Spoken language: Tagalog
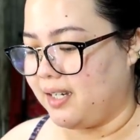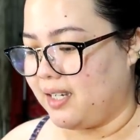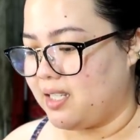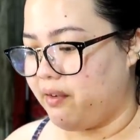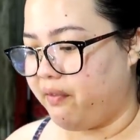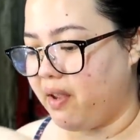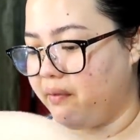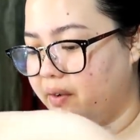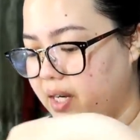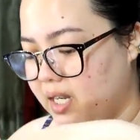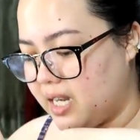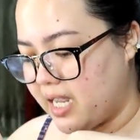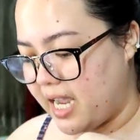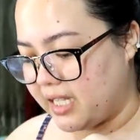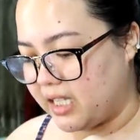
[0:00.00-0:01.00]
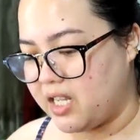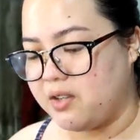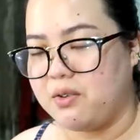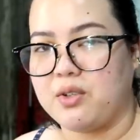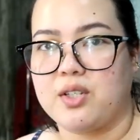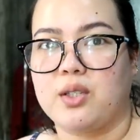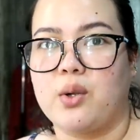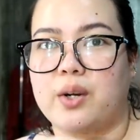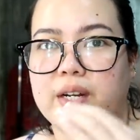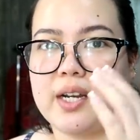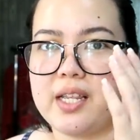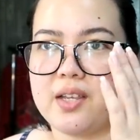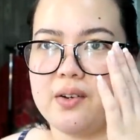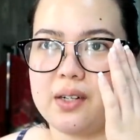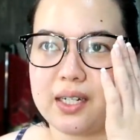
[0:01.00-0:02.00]
Kasi favorite ni ate yung store
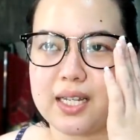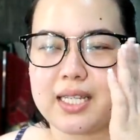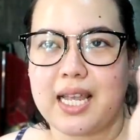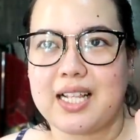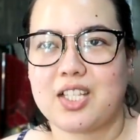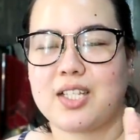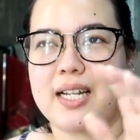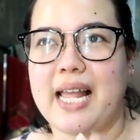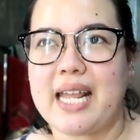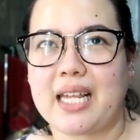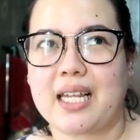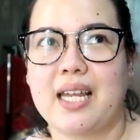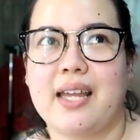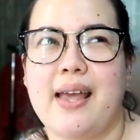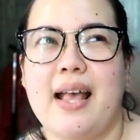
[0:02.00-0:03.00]
na yon kasi it's like